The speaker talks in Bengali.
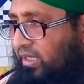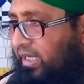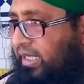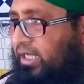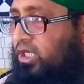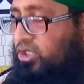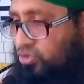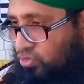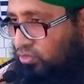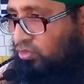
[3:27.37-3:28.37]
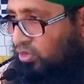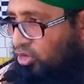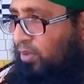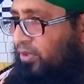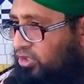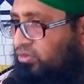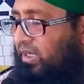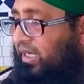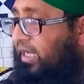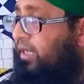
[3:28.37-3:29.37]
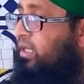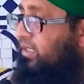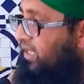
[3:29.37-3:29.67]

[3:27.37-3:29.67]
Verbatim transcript: করে রাখে চক্ষুকে অবনত রাখে